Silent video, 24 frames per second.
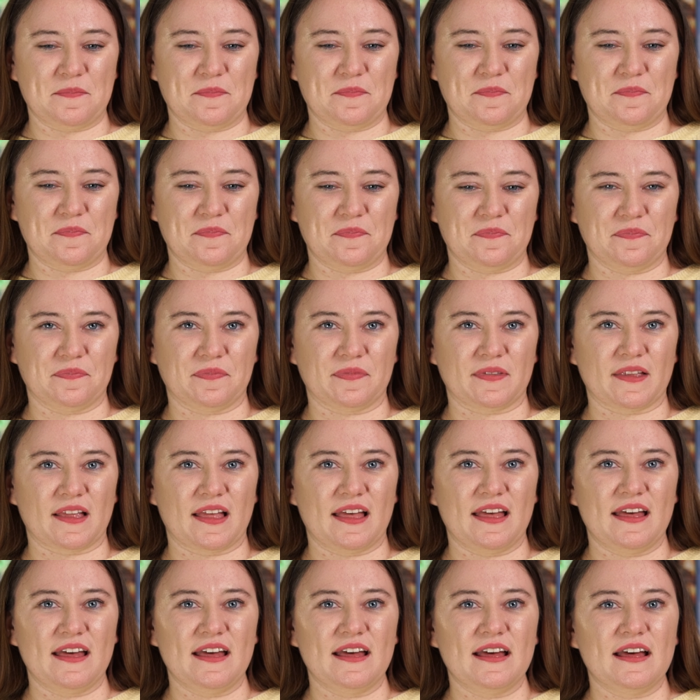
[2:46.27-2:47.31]
mm,
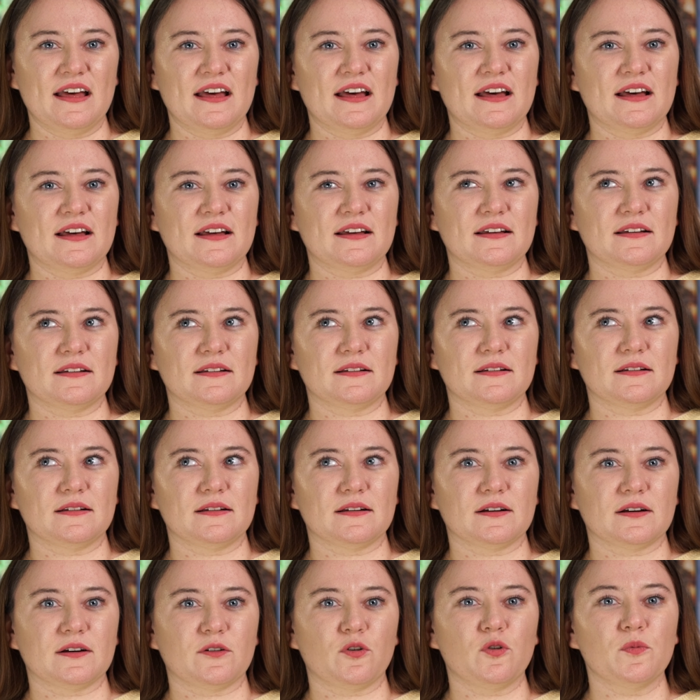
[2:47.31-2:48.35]

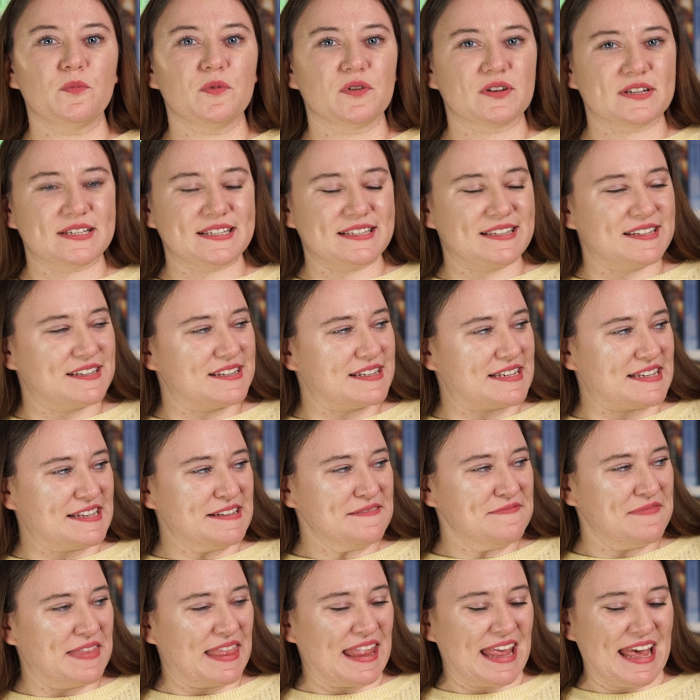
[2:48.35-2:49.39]

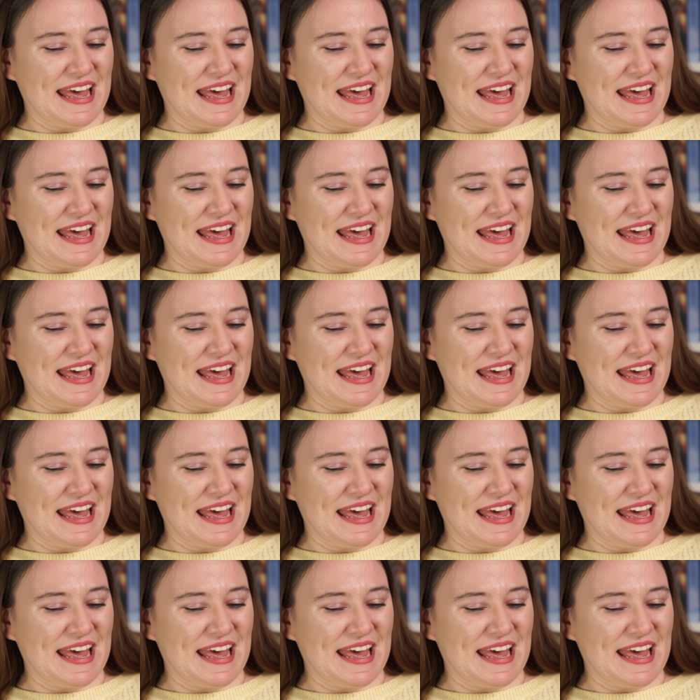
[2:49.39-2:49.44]
humorystyczny.